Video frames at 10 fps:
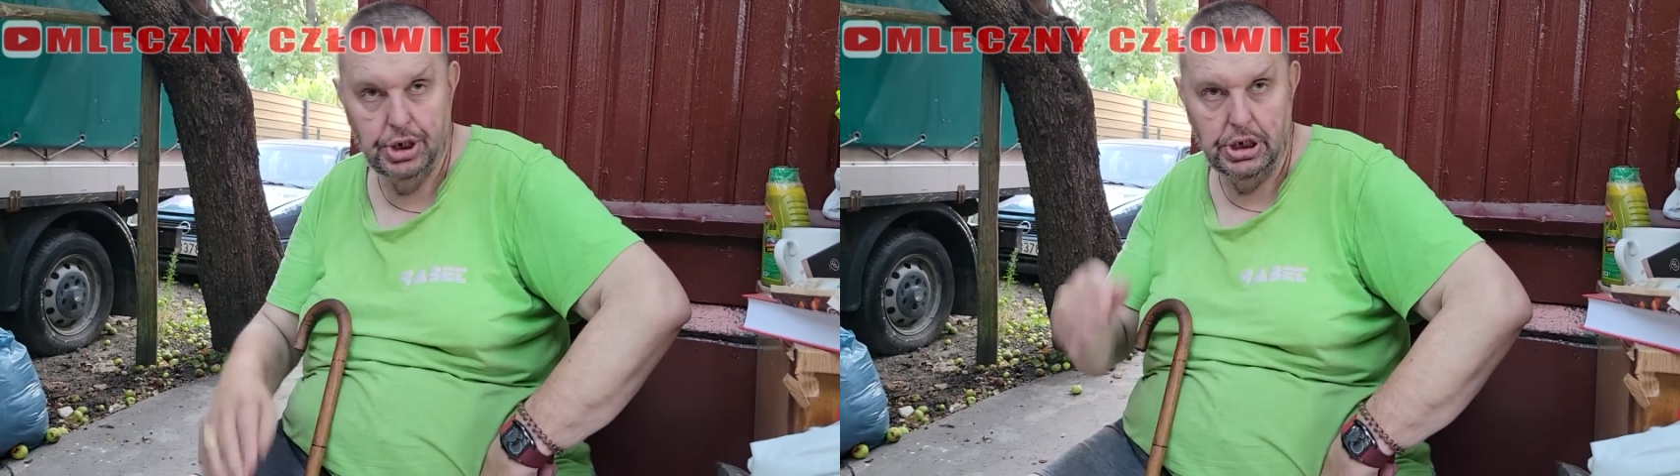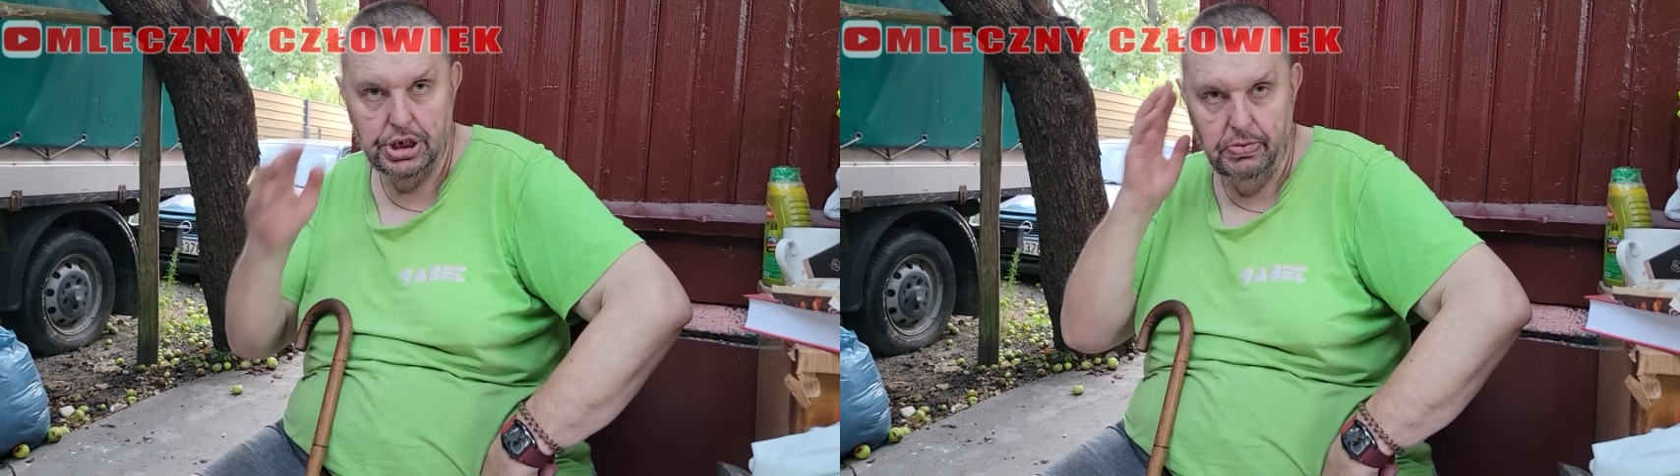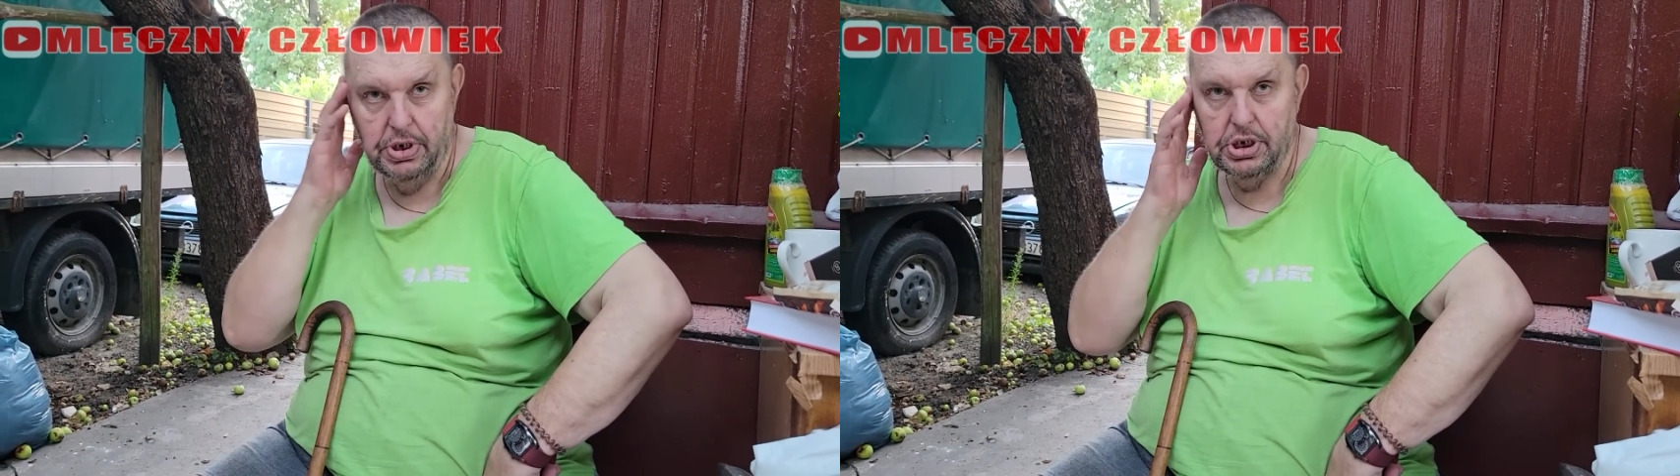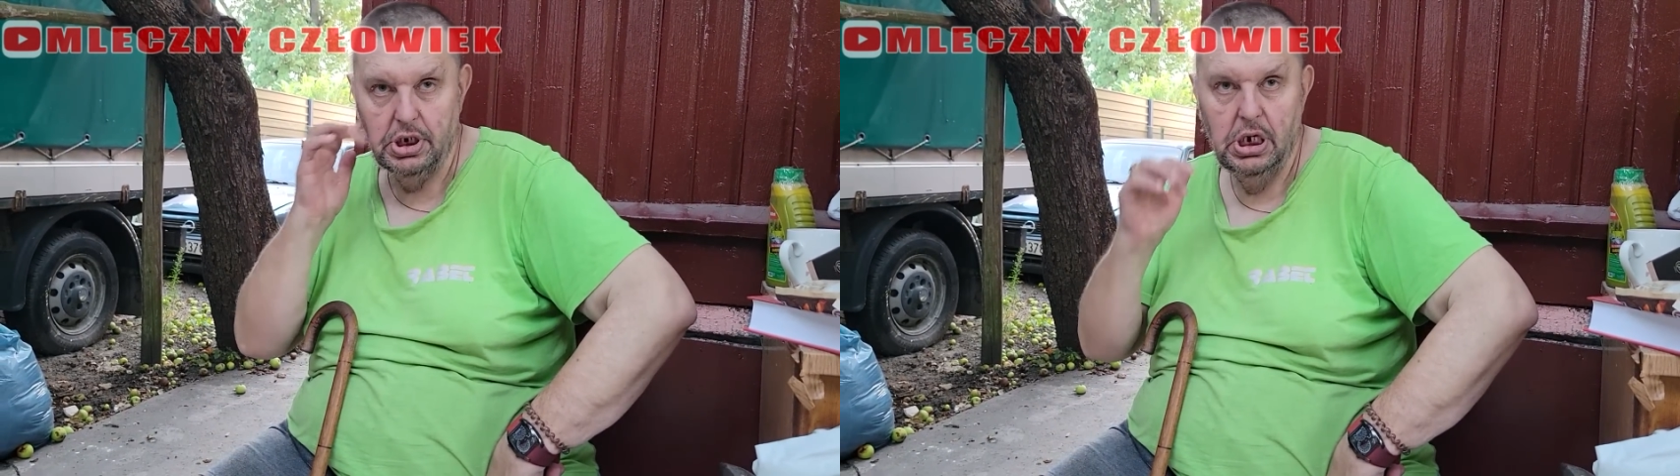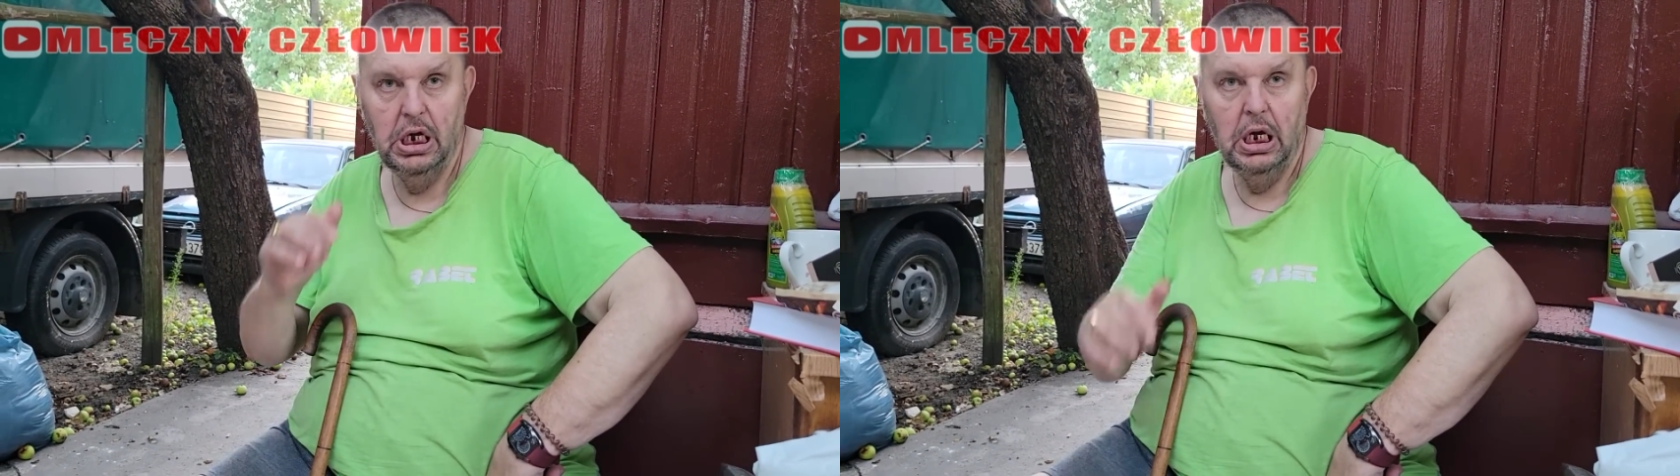nazywasz
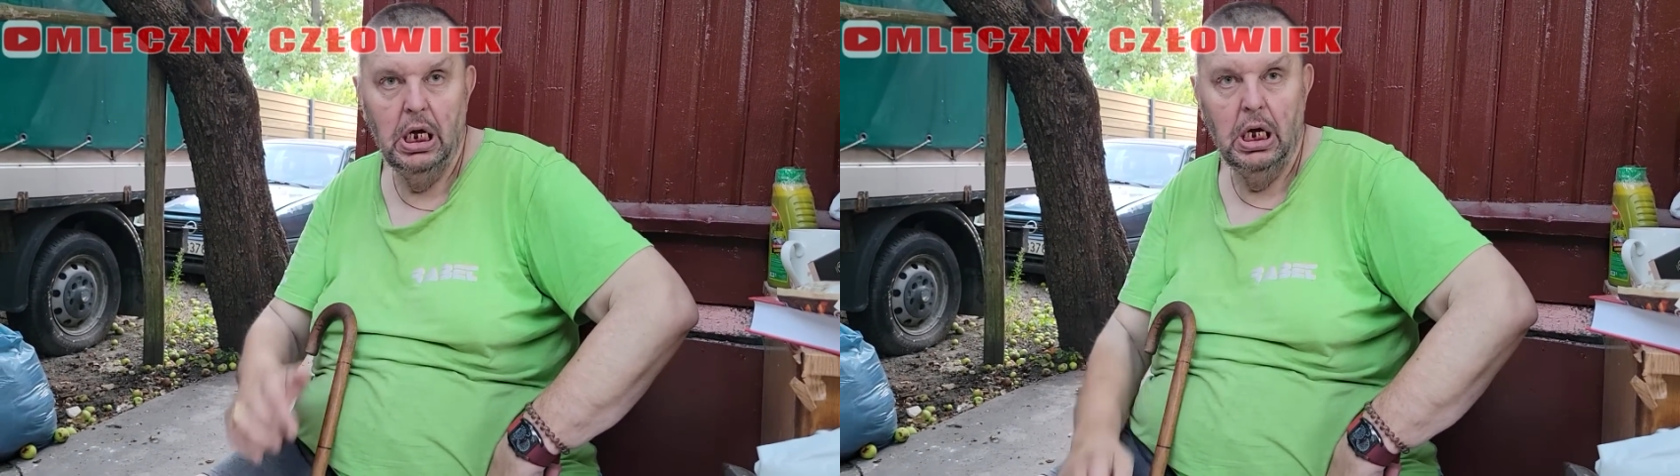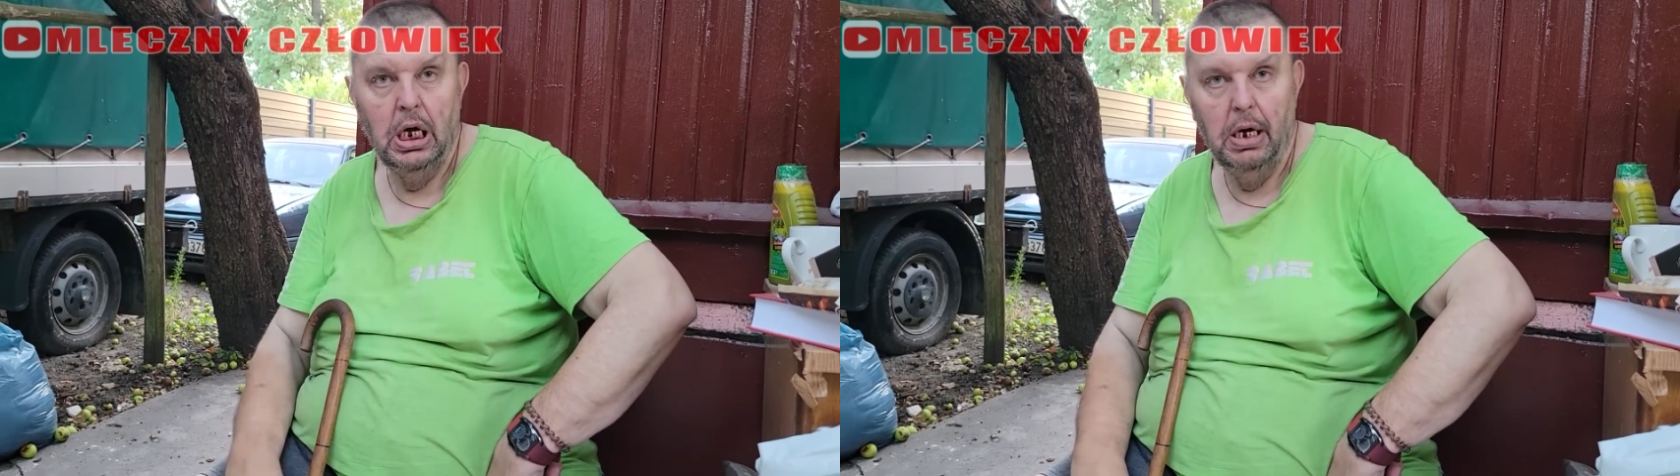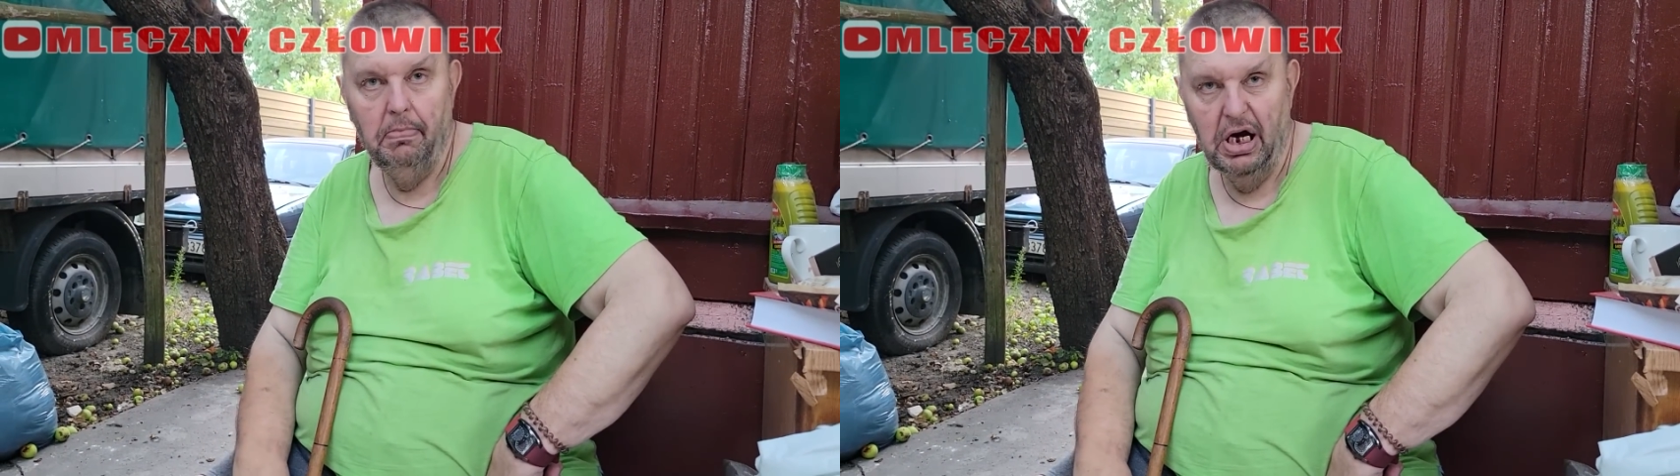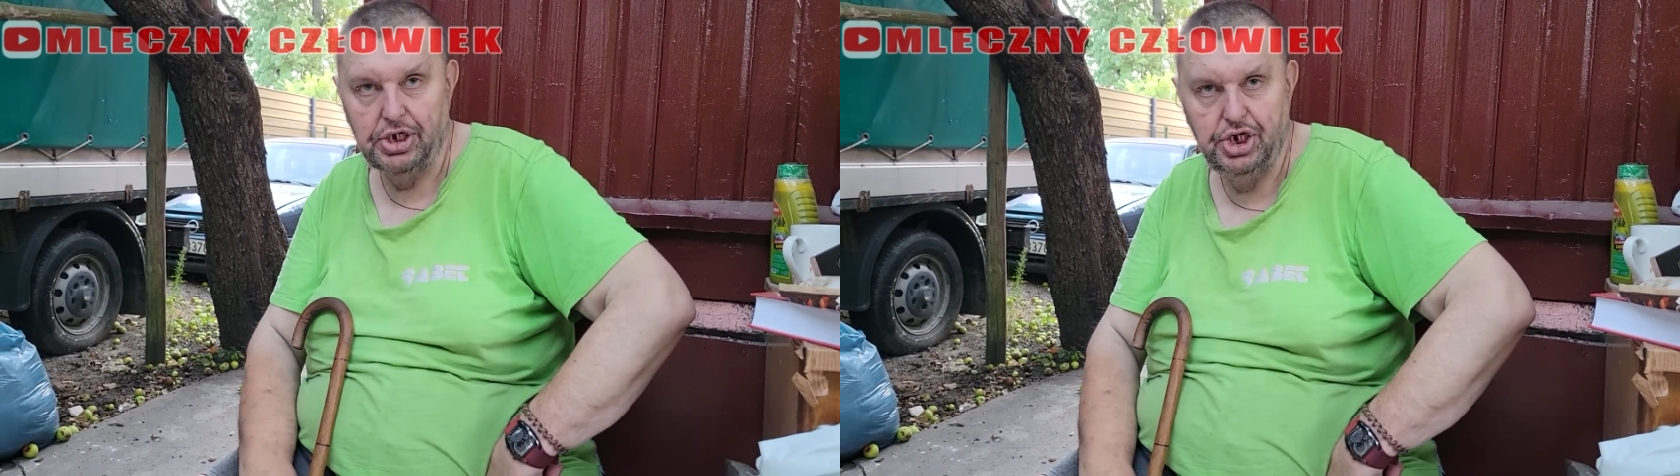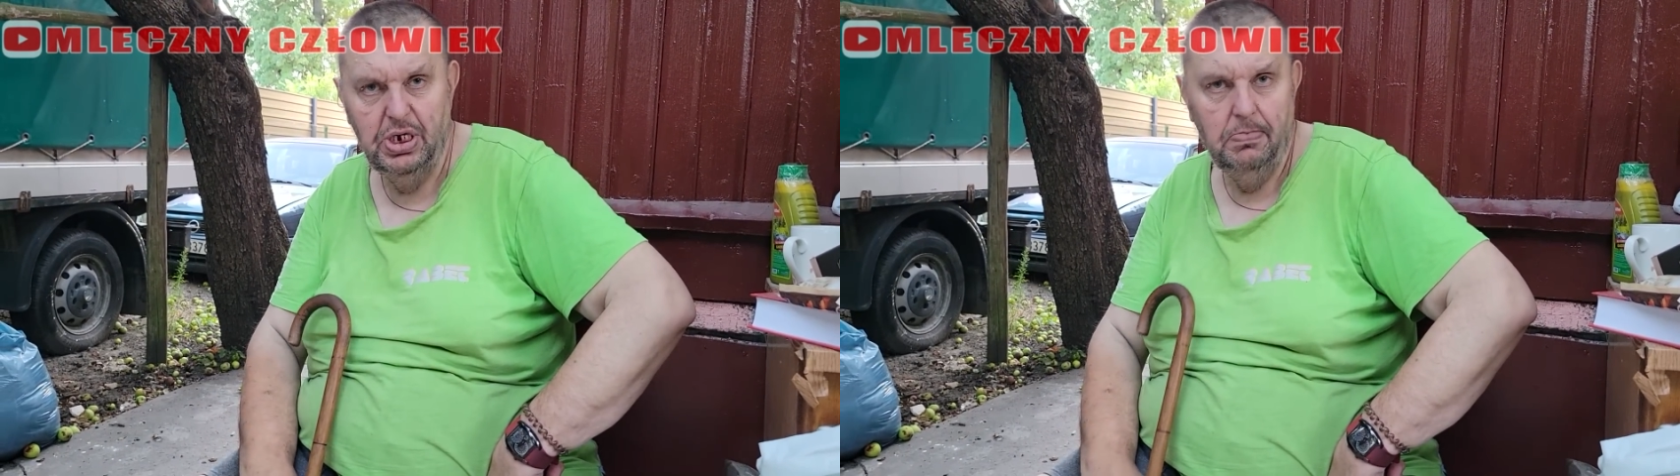
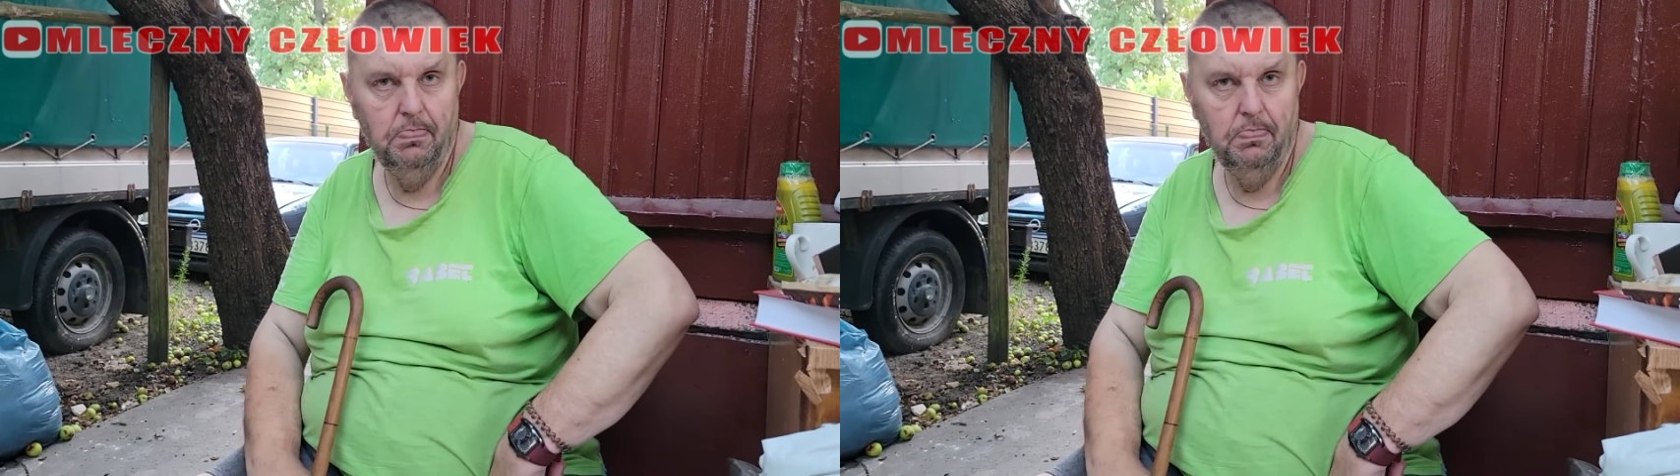Marcin